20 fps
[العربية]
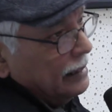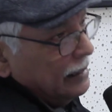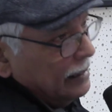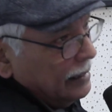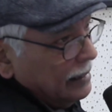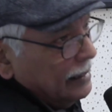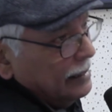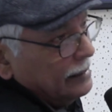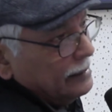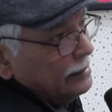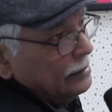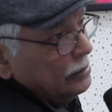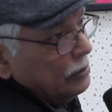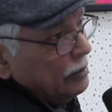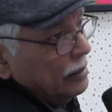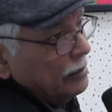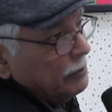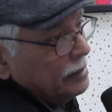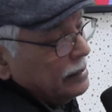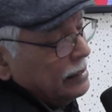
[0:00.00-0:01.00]
إلى
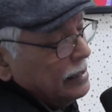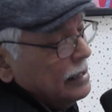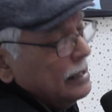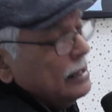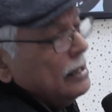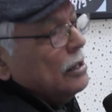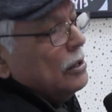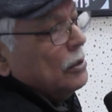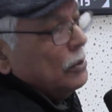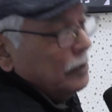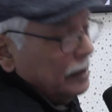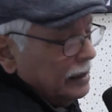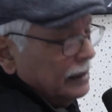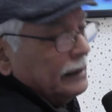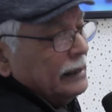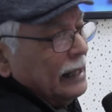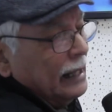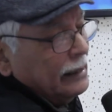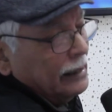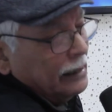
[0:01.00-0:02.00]
56 واللي
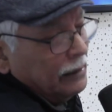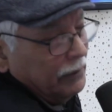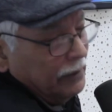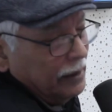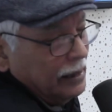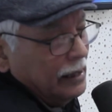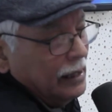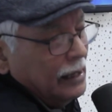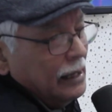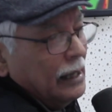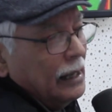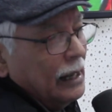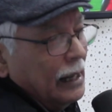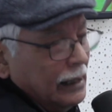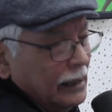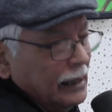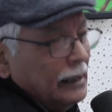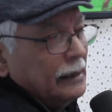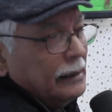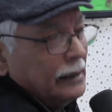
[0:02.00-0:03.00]
نتحدث فيه
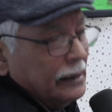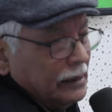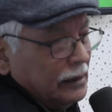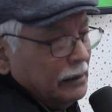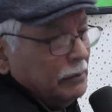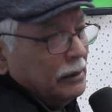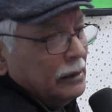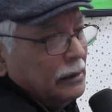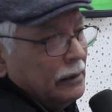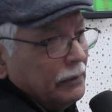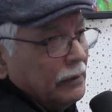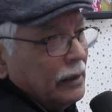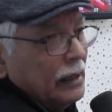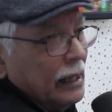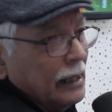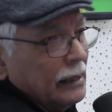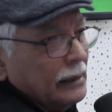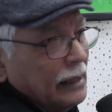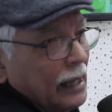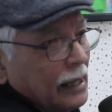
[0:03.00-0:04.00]
على تجربة
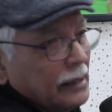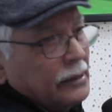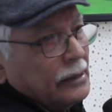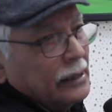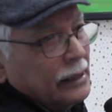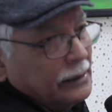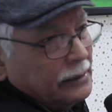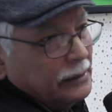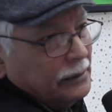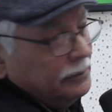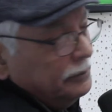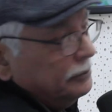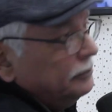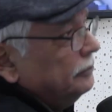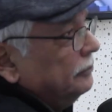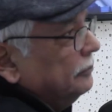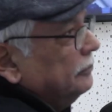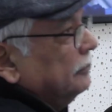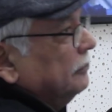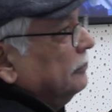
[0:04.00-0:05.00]
فرحات حشاد فرحات
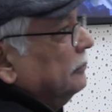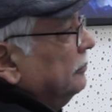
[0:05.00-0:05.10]
حشاد أمير